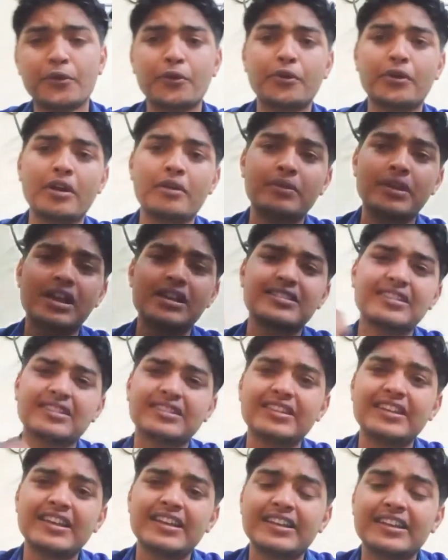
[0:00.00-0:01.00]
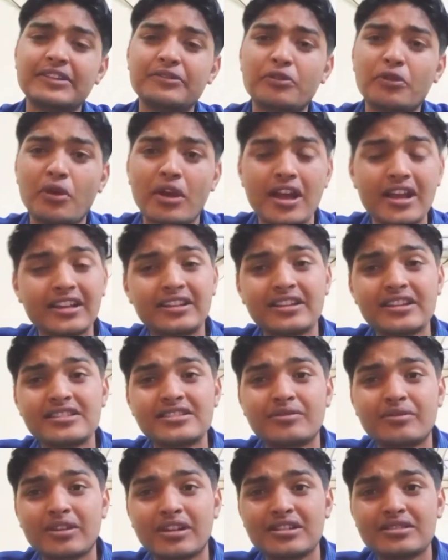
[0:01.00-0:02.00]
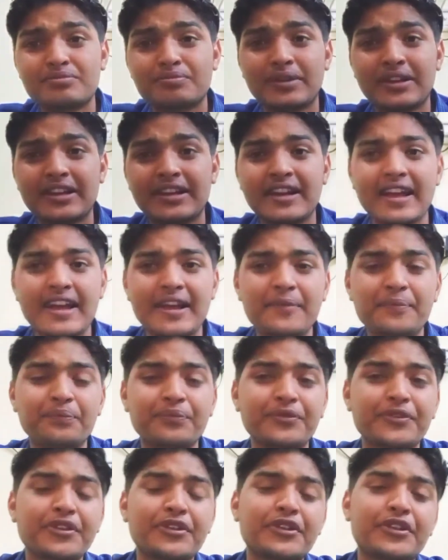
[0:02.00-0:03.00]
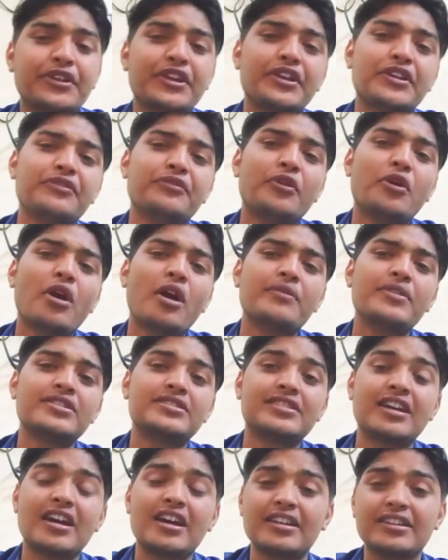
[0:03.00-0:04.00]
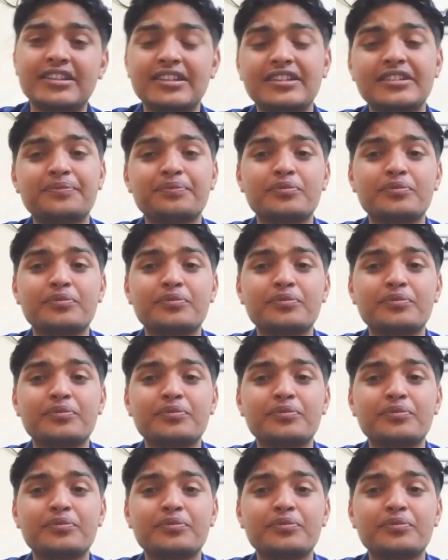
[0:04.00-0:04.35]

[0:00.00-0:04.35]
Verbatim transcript: और हम कह सकते हैं कि वो इतने ज़बरदस्त प्लेयर हैं कि वो हमेशा ही